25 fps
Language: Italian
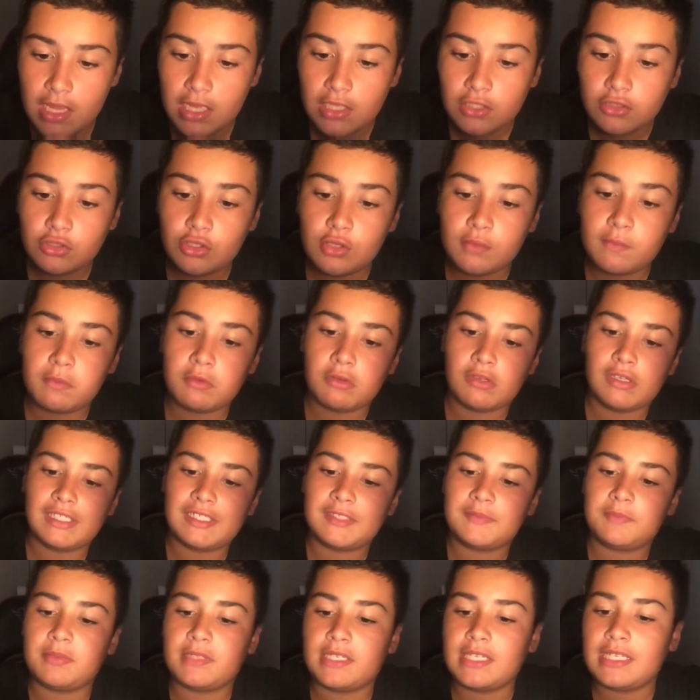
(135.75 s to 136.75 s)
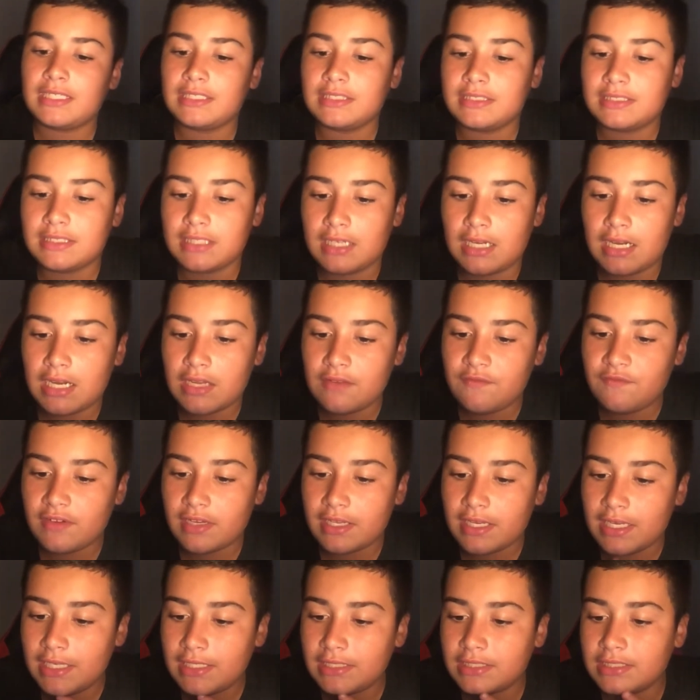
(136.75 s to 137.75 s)
dopo l'esperienza al
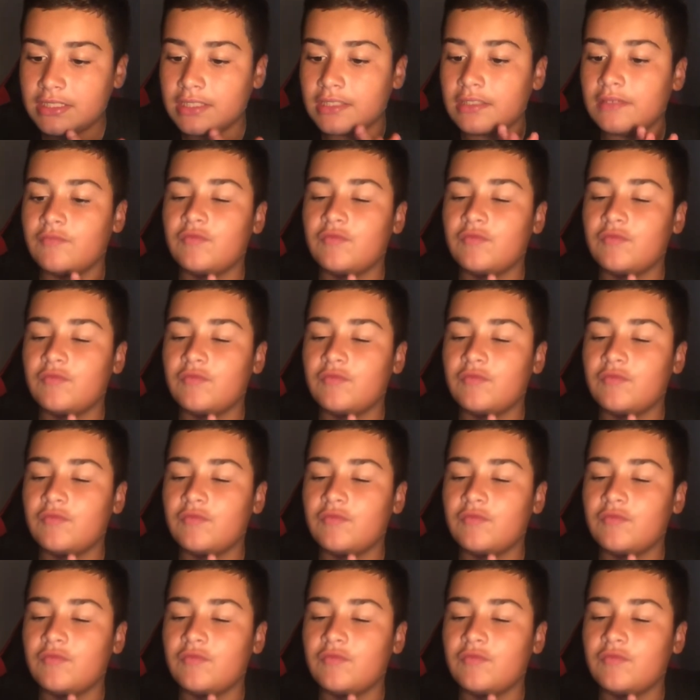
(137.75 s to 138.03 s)
Varese,